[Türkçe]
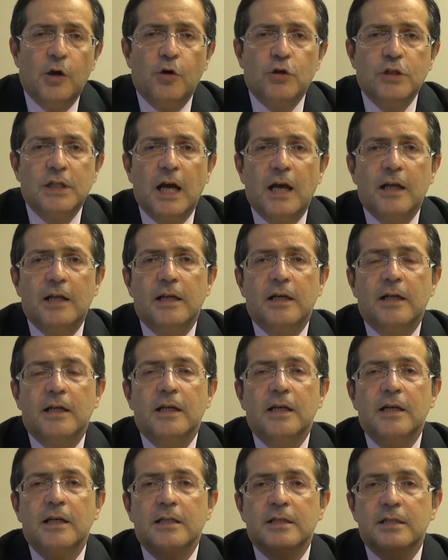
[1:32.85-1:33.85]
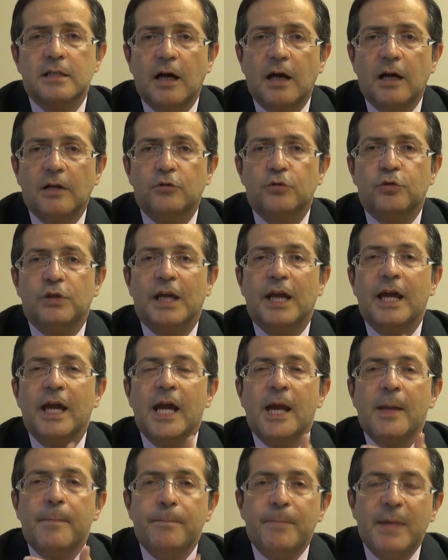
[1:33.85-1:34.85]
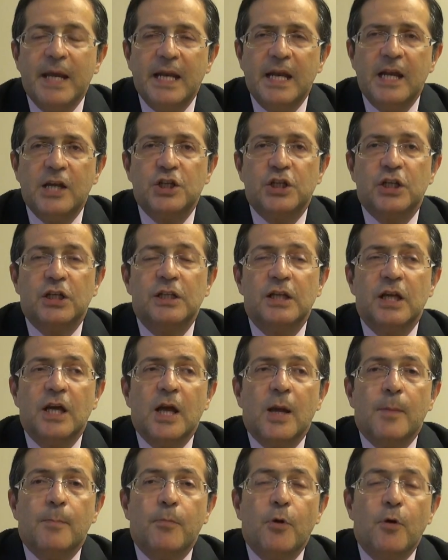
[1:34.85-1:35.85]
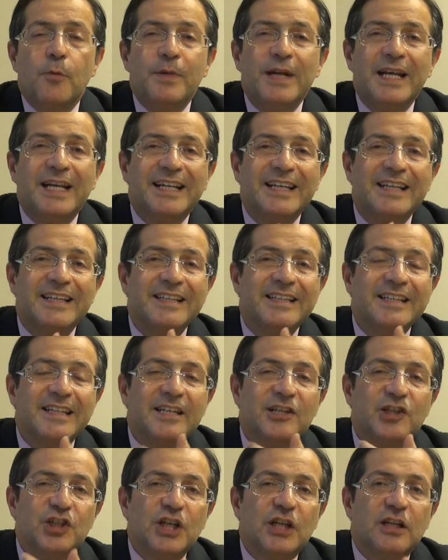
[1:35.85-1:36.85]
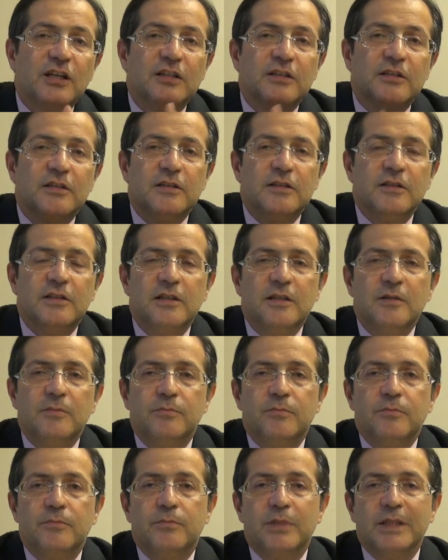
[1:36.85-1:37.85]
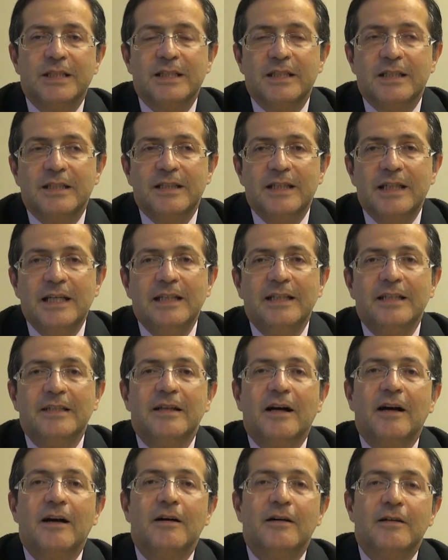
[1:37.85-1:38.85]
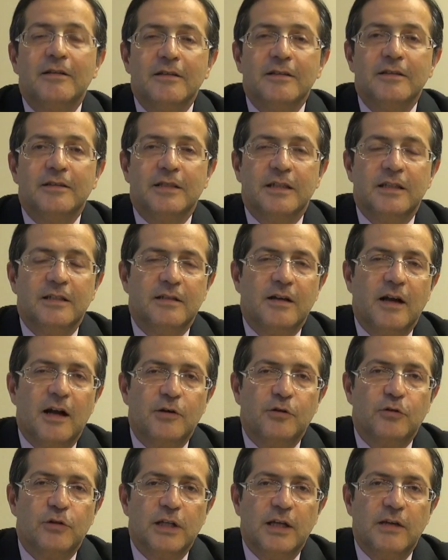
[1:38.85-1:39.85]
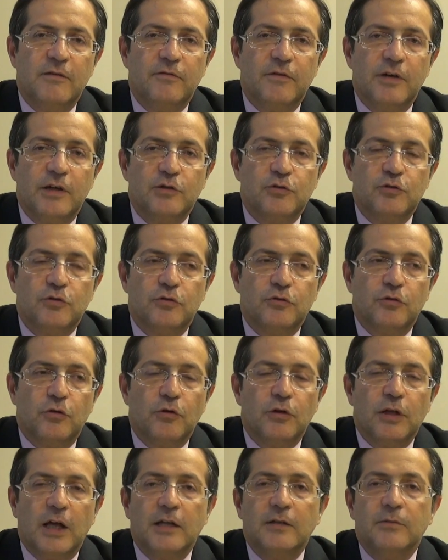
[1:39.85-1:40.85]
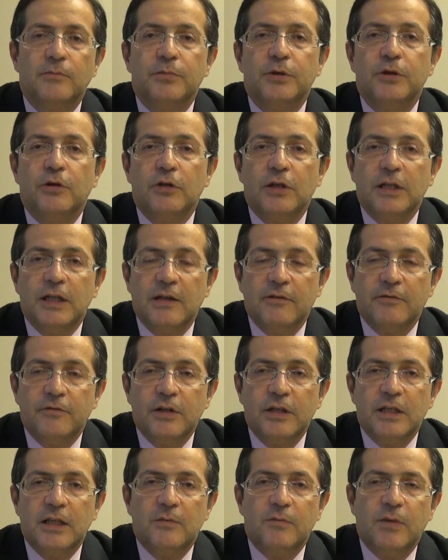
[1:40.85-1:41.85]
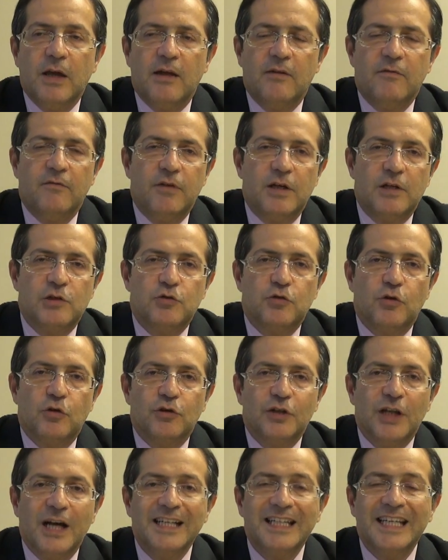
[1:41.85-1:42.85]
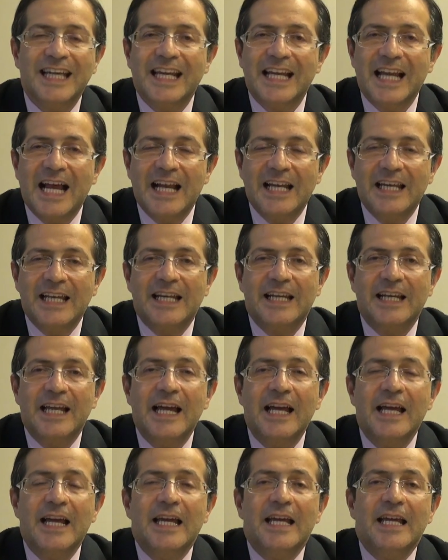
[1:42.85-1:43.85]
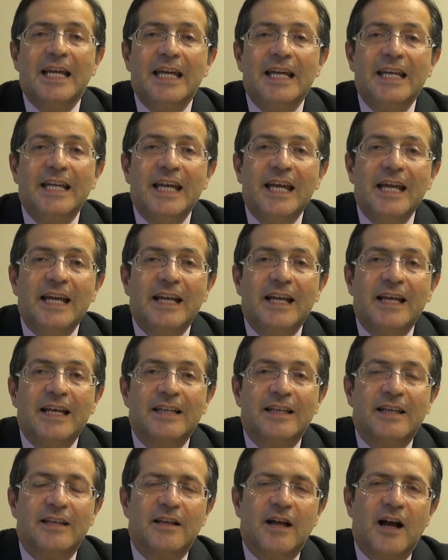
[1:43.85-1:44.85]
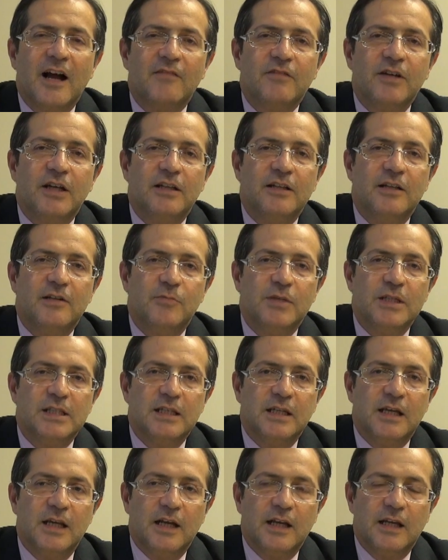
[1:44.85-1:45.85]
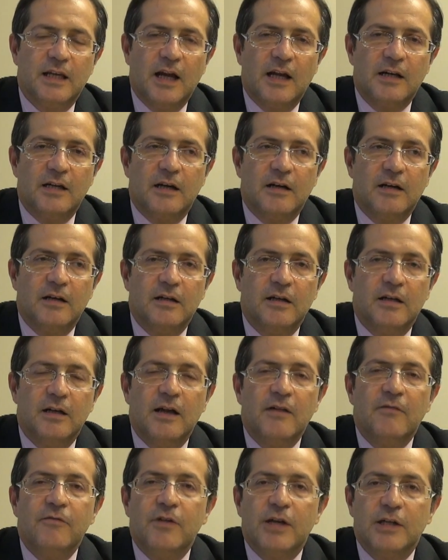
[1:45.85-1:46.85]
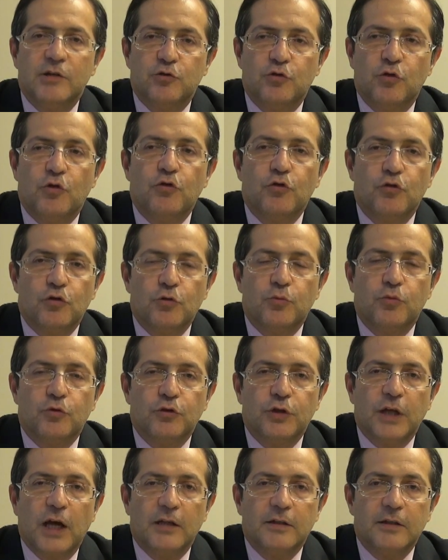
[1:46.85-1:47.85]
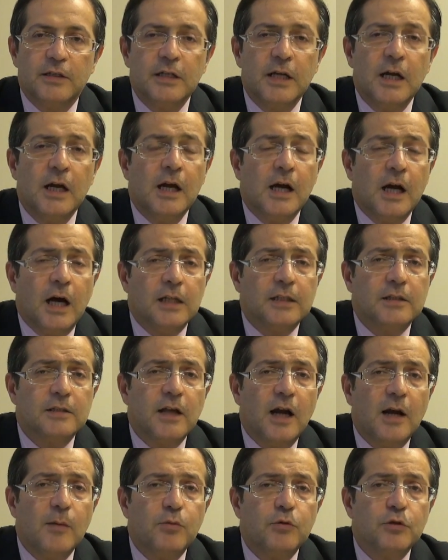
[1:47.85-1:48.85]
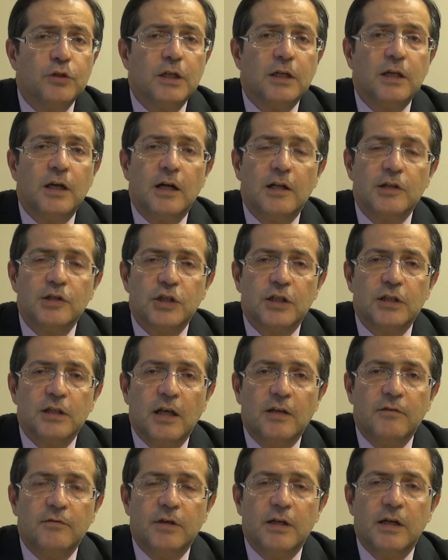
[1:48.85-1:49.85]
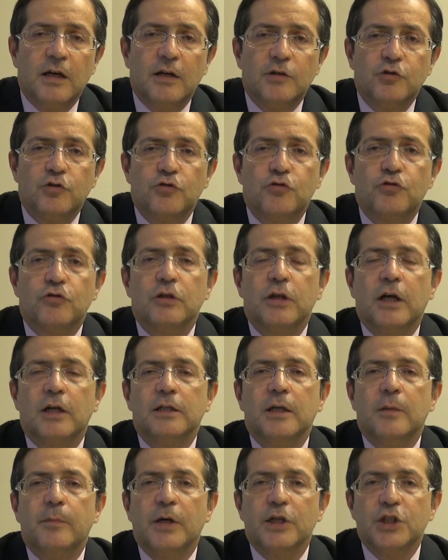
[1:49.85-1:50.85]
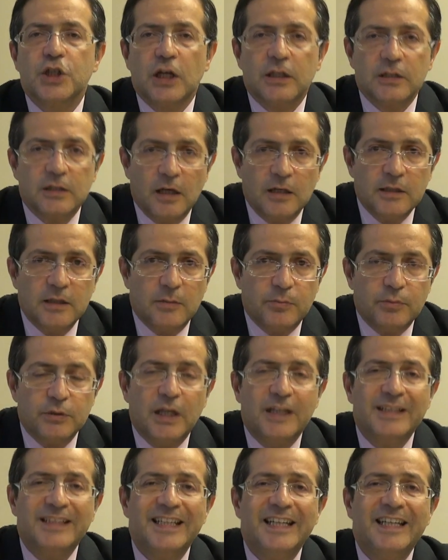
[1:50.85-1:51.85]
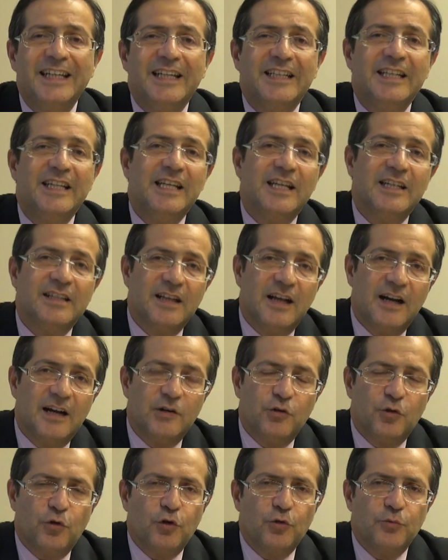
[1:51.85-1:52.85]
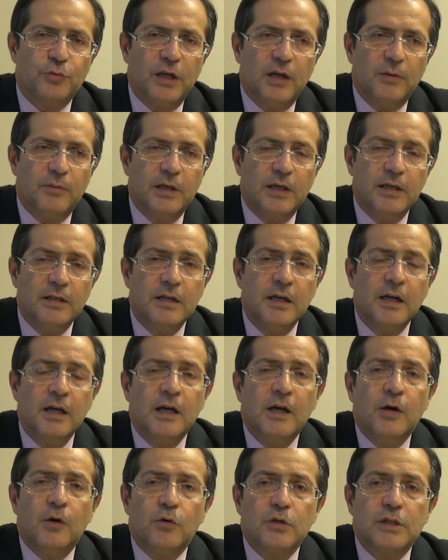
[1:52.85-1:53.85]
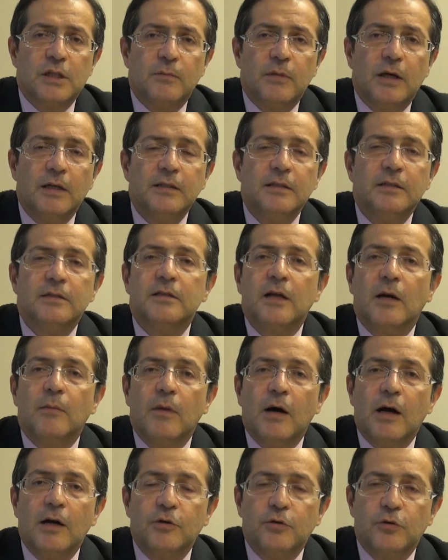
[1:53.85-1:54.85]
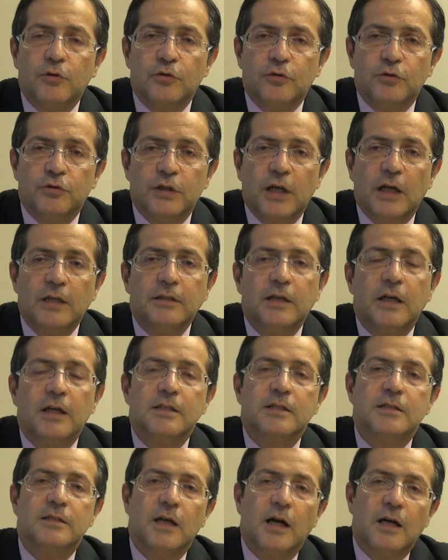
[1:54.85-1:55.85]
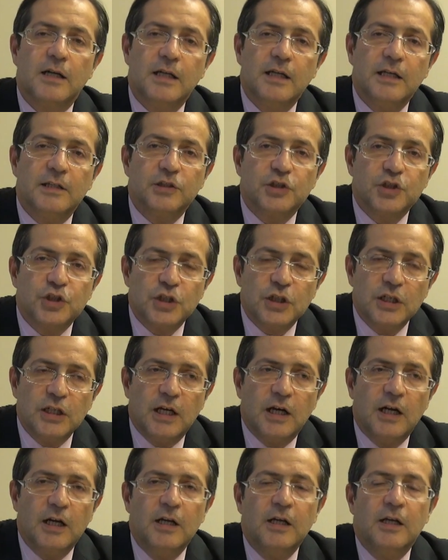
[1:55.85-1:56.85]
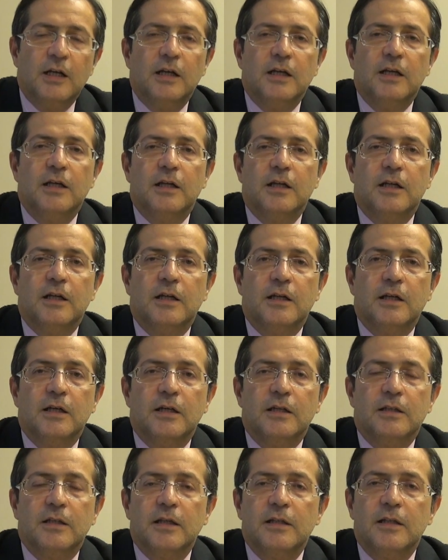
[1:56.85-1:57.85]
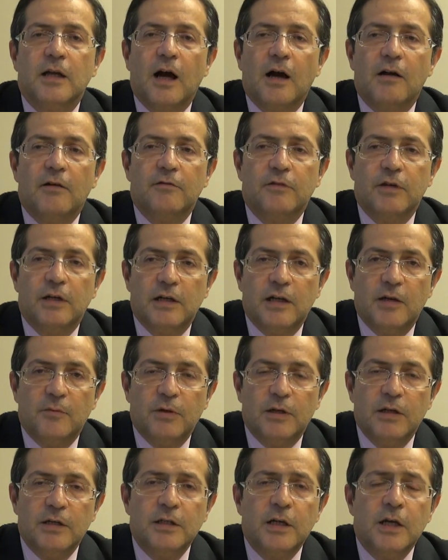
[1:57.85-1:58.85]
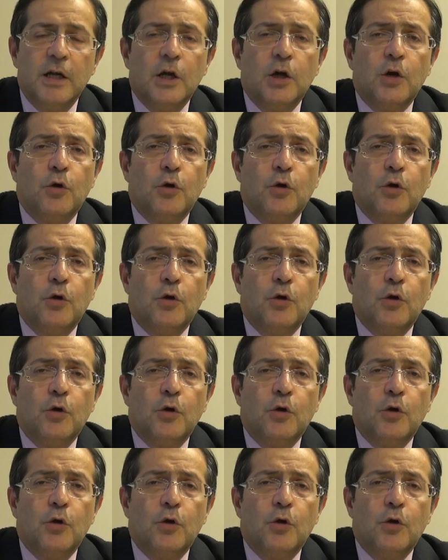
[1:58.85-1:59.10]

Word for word: Özellikle zatüre, menenjit Böbreklerin de işe katıldığı basit değil de daha ağır idrar yolu enfeksiyonu olan piyolenefrit gibi enfeksiyonlar genellikle iğne ile tedavi edilmesi gereken enfeksiyon grubundandır. Hatta burada kalçadan veya çocuklarda bacaktan yapılan iğne de yeterli olmayabilir. O zaman damar yolundan hastane yatışıyla e, tedavi verilebilir.